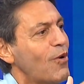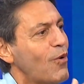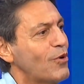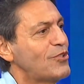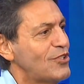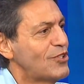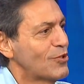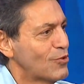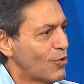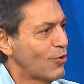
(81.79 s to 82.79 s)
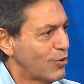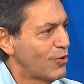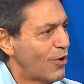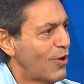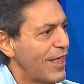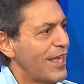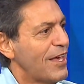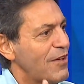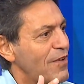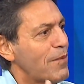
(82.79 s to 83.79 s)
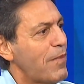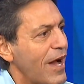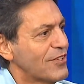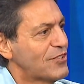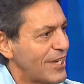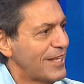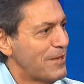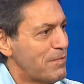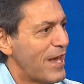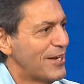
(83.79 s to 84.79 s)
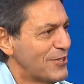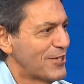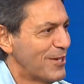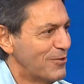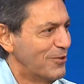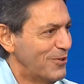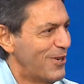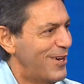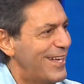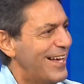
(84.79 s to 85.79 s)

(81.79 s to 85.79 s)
O çiçek soluyor ve bahçe perişan oluyor. Evet.